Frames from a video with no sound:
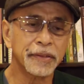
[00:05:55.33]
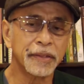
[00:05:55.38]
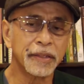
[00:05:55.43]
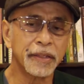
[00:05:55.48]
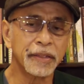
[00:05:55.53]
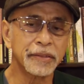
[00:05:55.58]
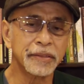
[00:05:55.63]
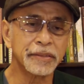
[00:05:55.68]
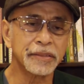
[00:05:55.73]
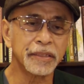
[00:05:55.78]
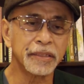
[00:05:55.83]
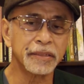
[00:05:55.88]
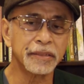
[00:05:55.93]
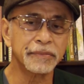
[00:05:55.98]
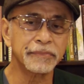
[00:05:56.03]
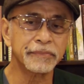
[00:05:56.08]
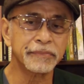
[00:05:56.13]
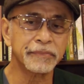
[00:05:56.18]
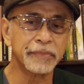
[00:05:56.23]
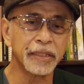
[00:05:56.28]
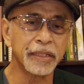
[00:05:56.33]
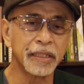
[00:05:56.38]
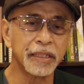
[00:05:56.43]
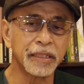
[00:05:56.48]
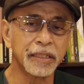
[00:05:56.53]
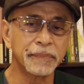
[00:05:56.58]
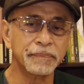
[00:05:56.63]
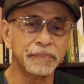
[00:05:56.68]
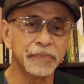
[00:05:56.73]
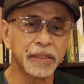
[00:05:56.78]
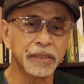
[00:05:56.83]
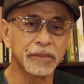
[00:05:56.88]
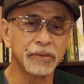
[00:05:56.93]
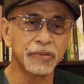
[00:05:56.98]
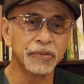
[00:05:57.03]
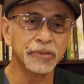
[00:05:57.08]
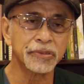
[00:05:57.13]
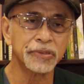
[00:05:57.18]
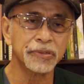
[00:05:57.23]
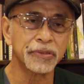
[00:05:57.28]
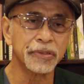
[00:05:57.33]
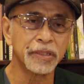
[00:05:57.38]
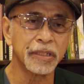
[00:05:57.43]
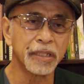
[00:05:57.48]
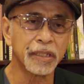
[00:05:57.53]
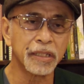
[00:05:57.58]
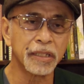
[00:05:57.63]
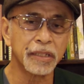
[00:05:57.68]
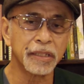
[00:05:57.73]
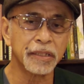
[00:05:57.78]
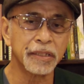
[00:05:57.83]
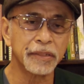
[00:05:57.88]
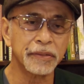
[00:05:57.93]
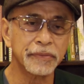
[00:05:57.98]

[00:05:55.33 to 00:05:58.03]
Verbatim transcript: ang isang mahirap na torture na